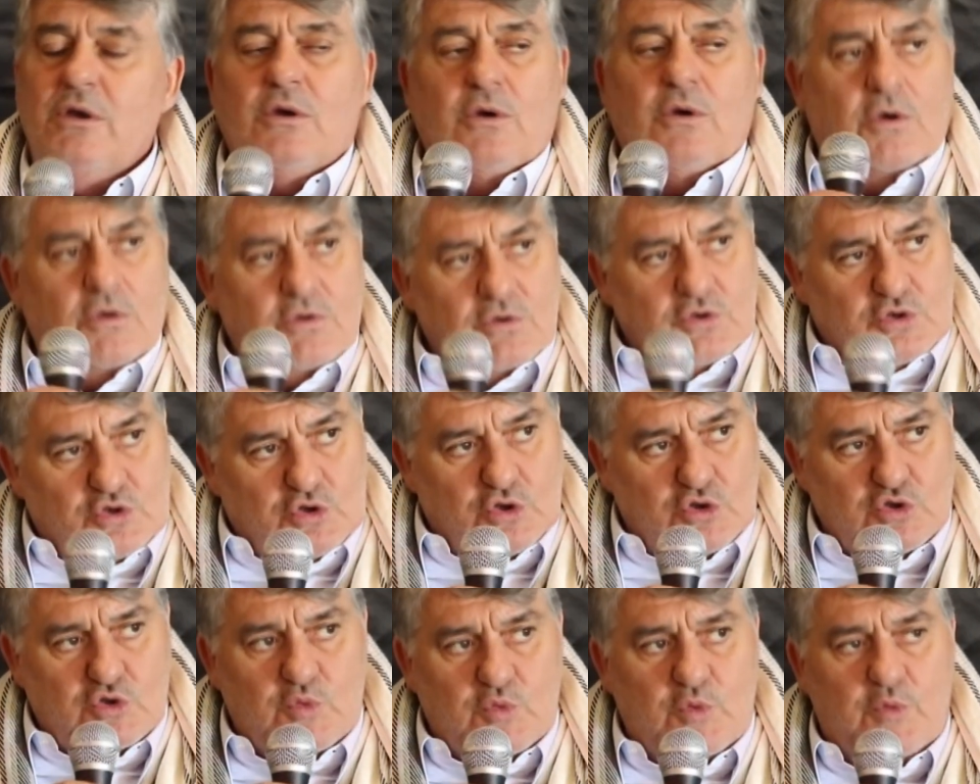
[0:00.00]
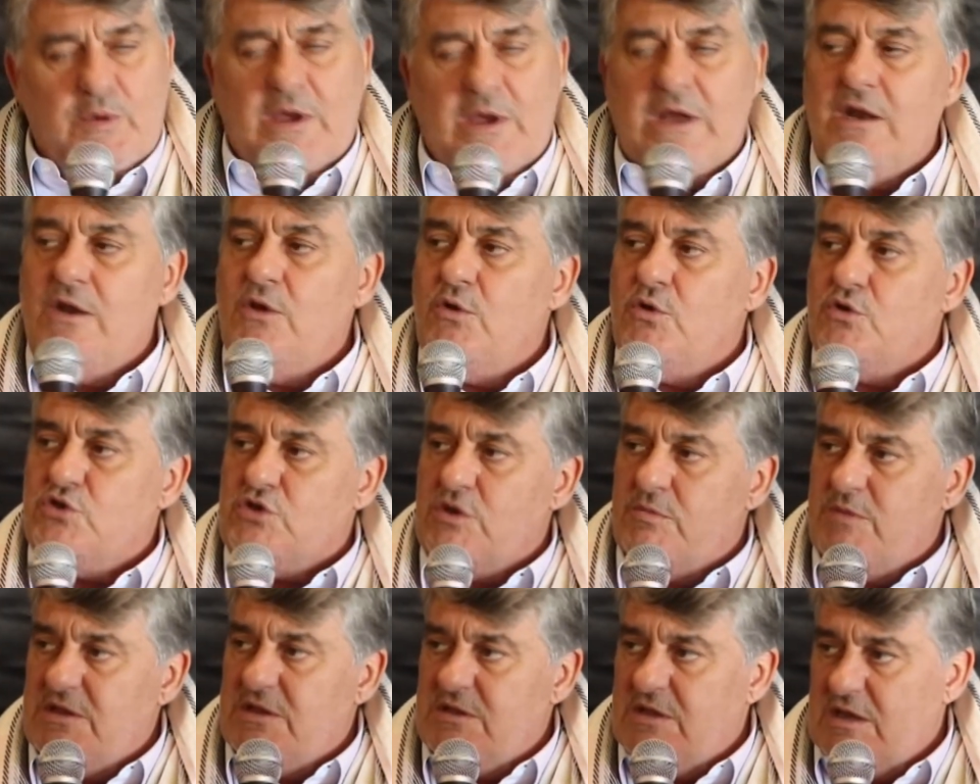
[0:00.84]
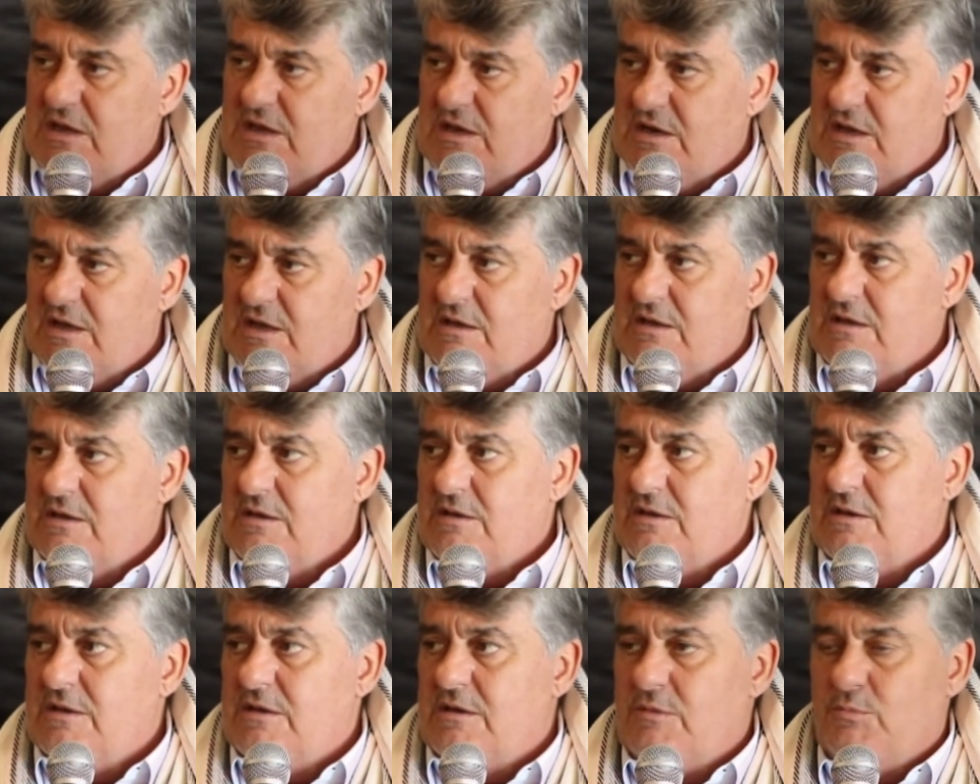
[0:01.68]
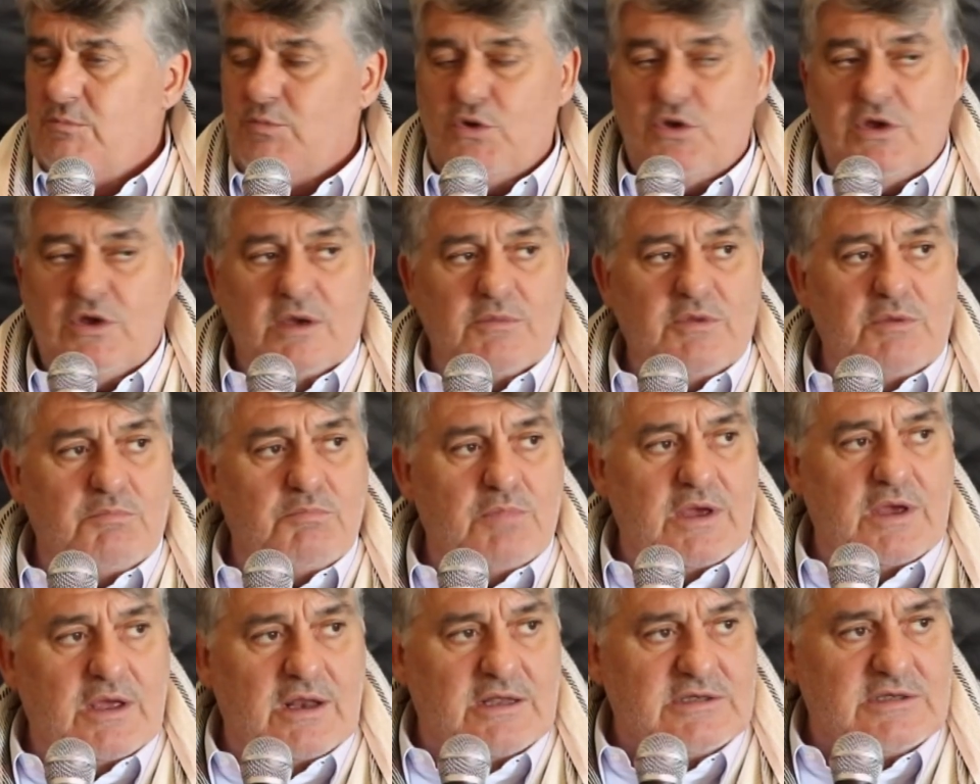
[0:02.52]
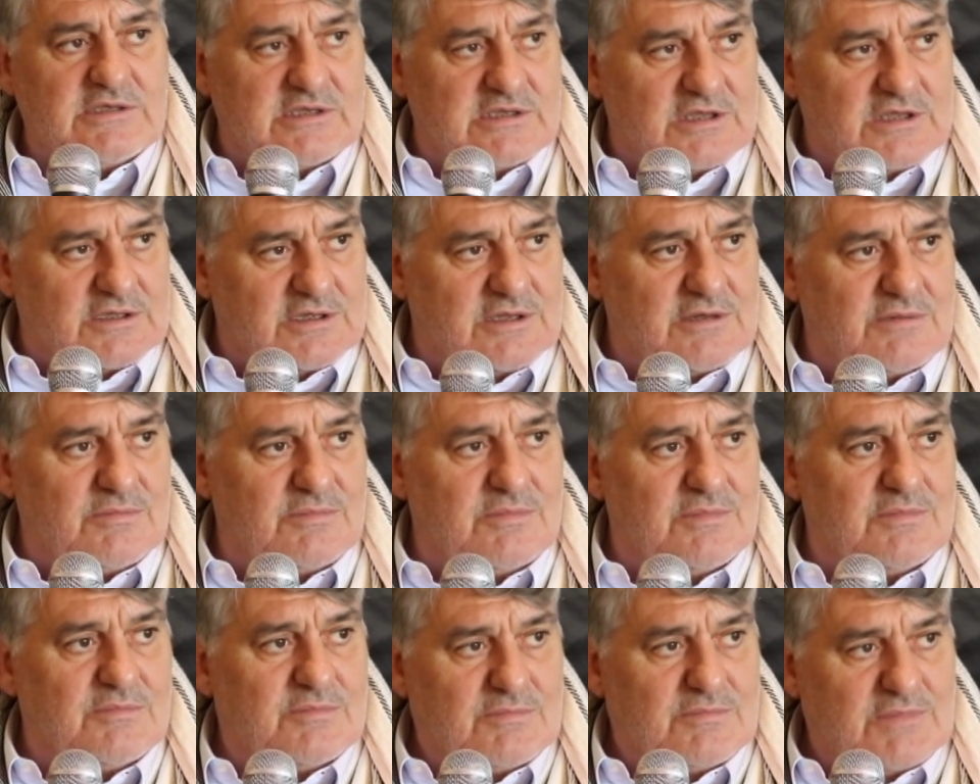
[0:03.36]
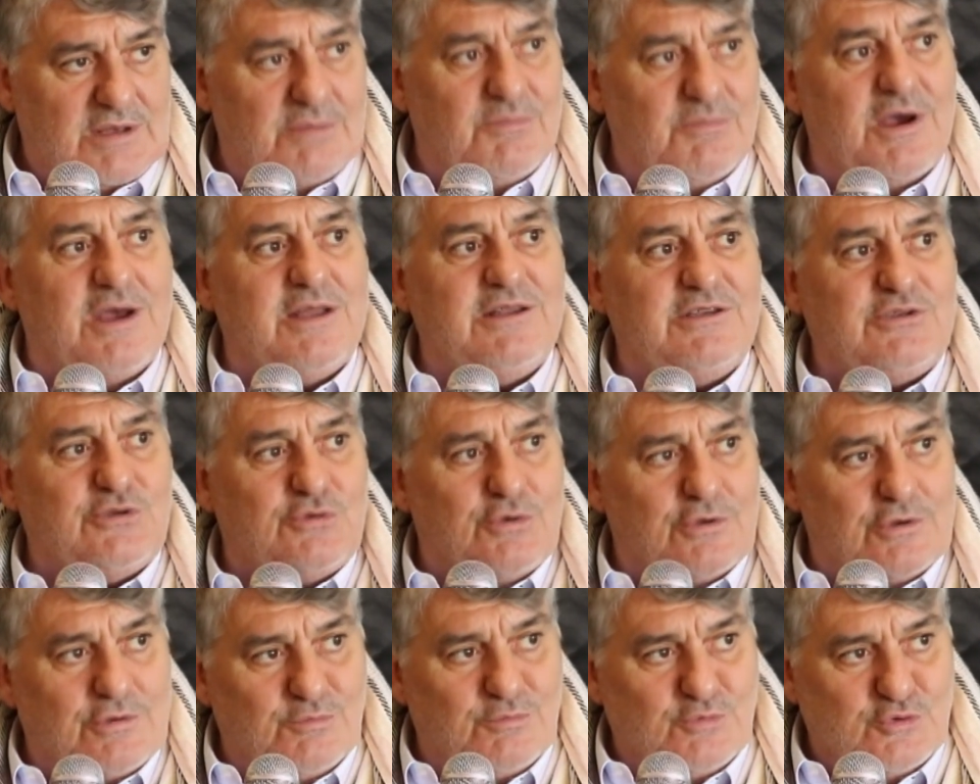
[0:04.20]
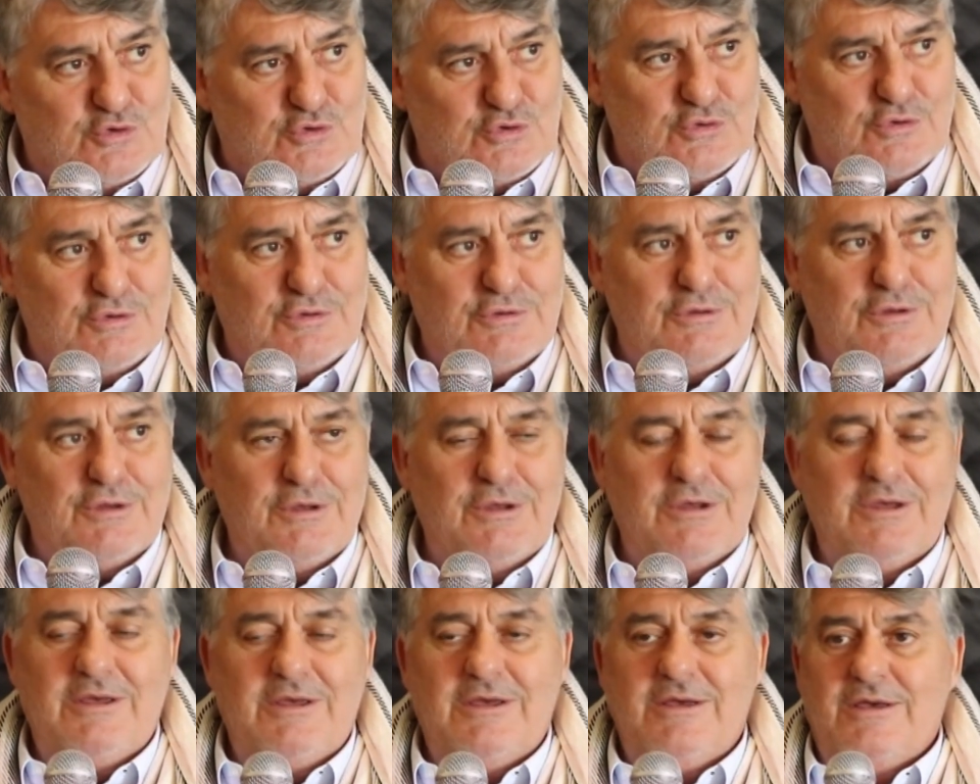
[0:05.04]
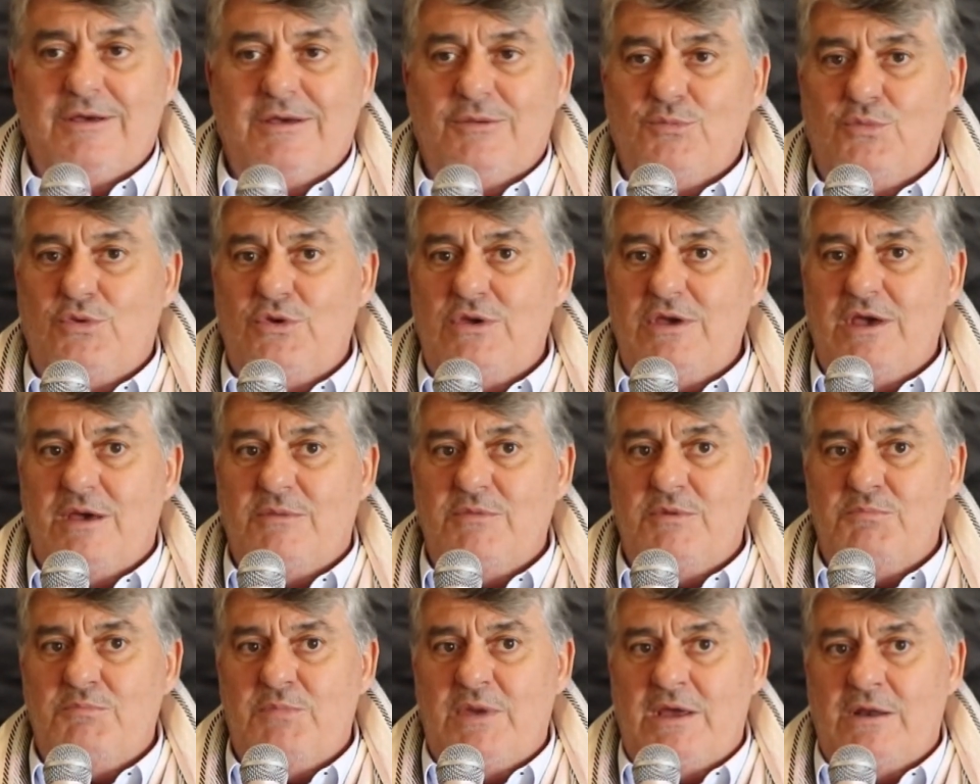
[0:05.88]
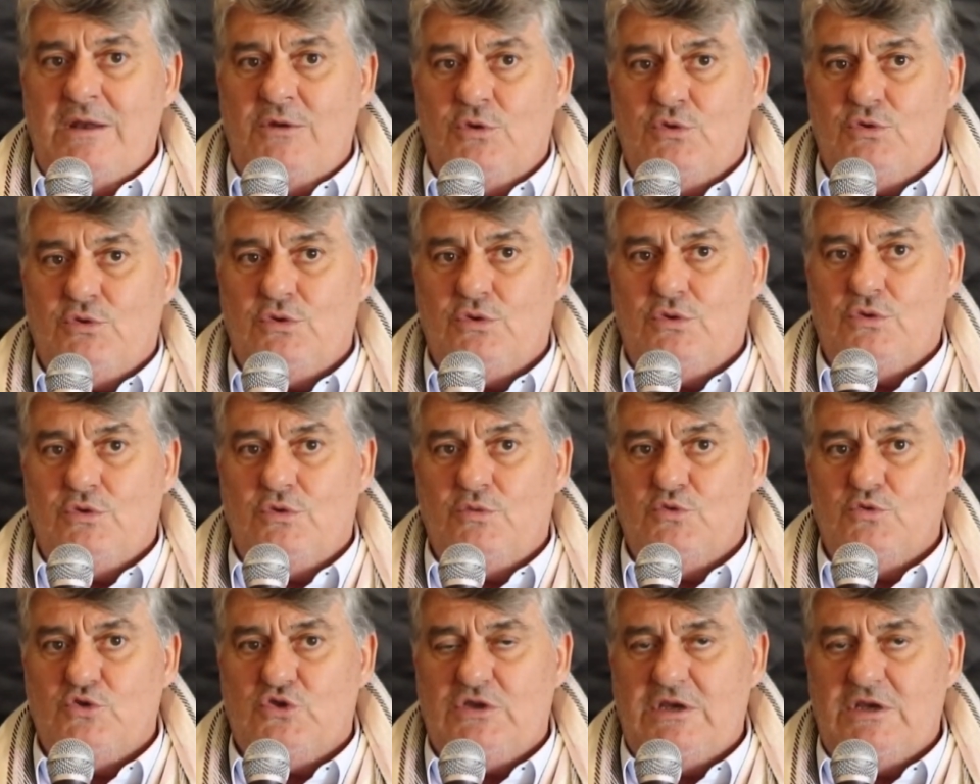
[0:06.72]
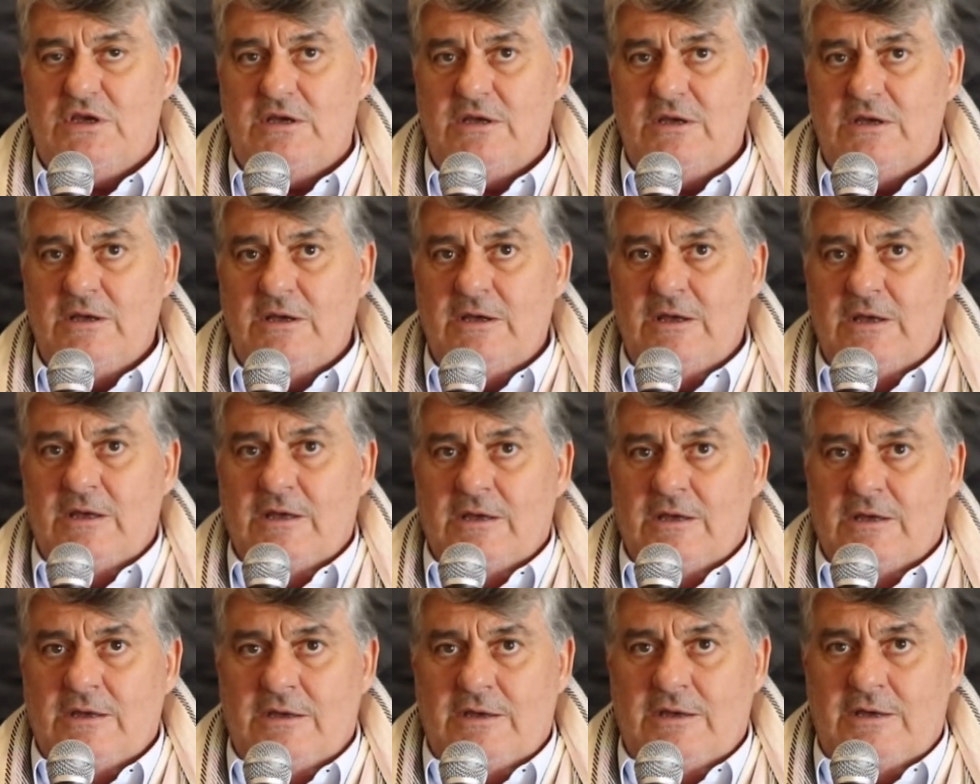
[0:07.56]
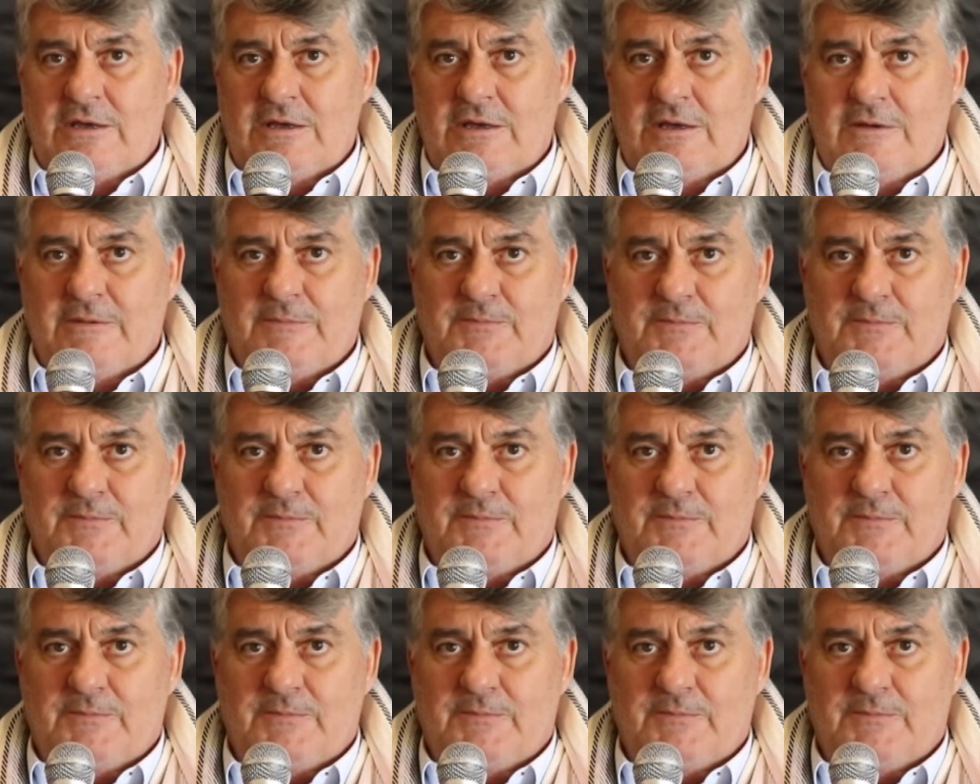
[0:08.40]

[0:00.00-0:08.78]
Onun çözümü belli. O zaman da yine e, Bünyamin Bey ile Sıda'nın mimari sorumlusu Bünyamin Bey ile oturduğumuzda e,